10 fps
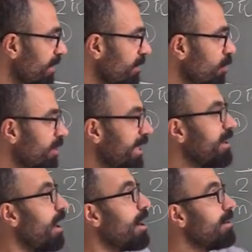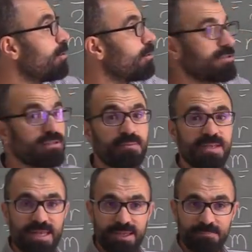yükleri aynı olsa
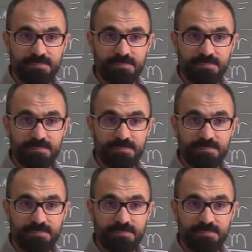bile